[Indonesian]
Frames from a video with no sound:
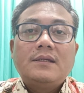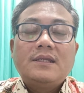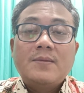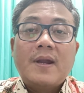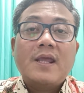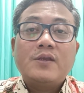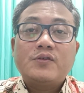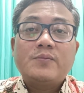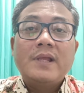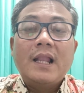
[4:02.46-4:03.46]
Di mana
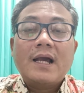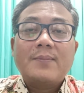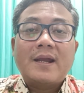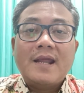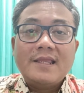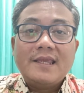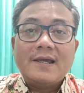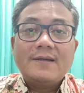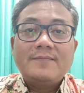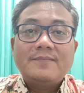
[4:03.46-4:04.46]
Yesus bilang
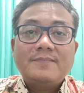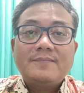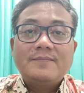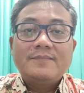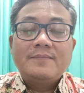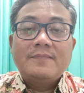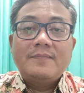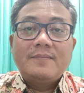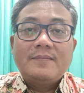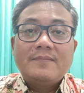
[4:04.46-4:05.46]
kepadanya,
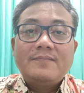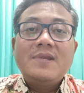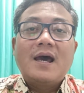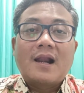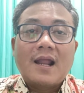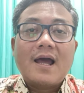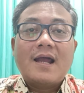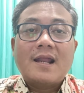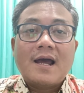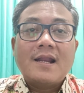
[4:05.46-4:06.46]

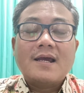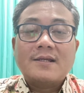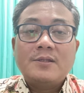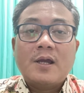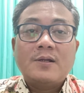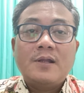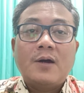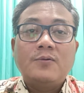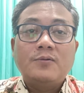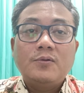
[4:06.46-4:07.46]
"Biarlah anak-anak kenyam
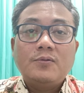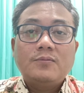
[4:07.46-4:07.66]
dahulu,